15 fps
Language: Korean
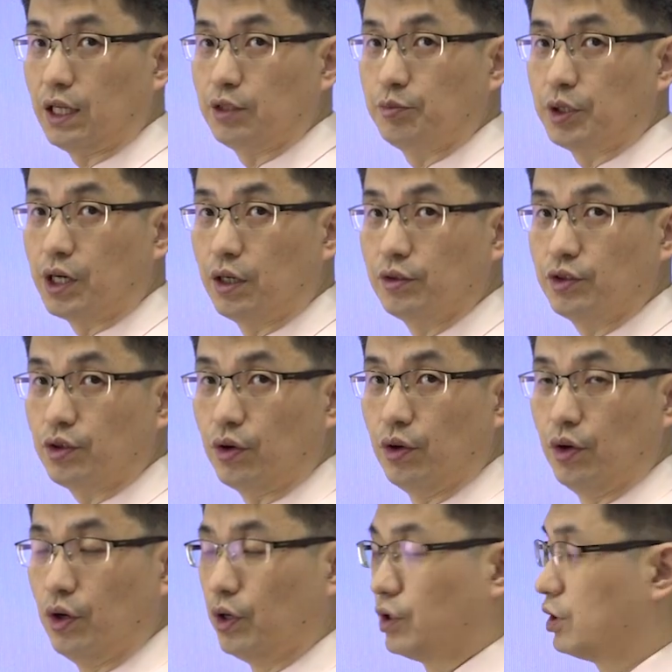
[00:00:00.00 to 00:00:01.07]
아닙니까 그죠
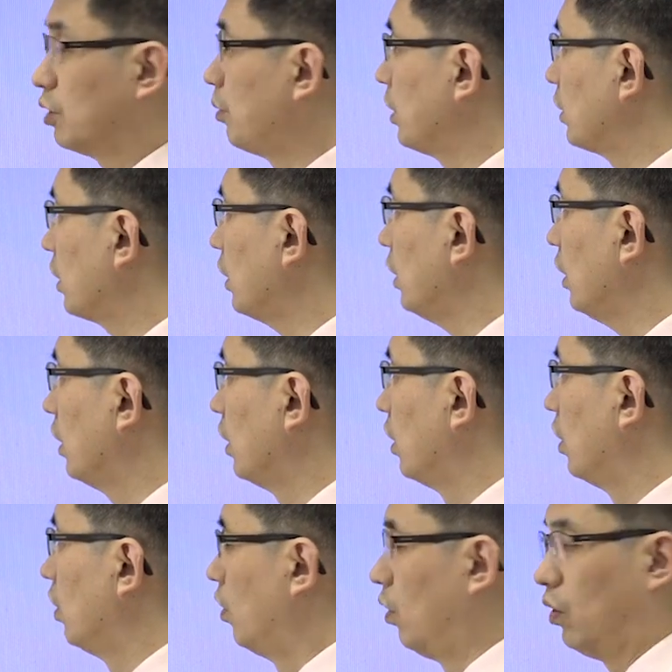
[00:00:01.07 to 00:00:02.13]
근데 만약에
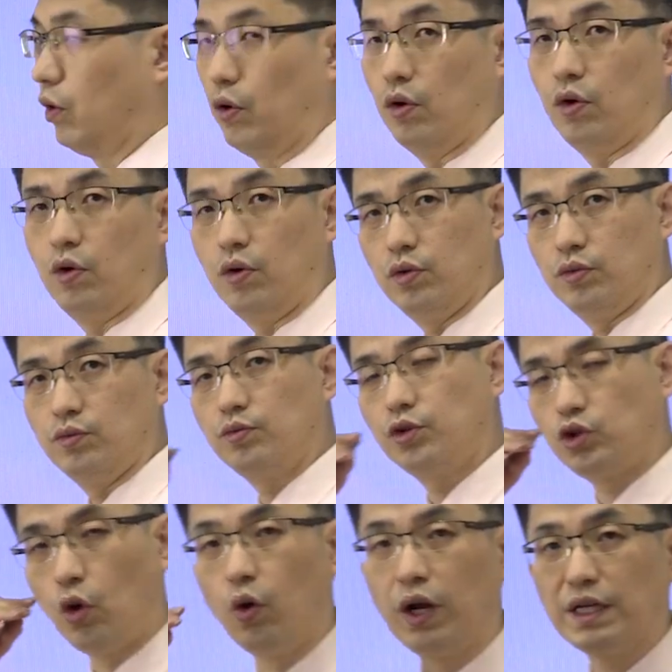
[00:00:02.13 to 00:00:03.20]
어
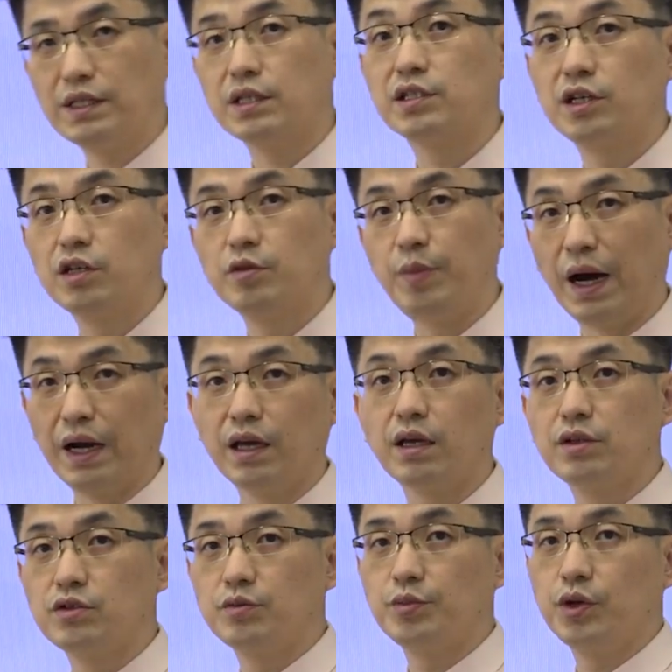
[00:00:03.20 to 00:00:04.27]
전환사채를
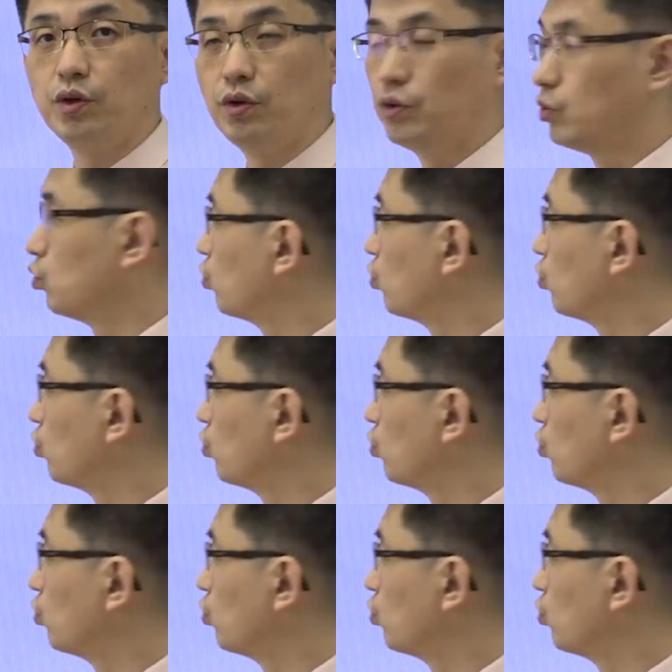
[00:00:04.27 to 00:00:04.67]
발행했으면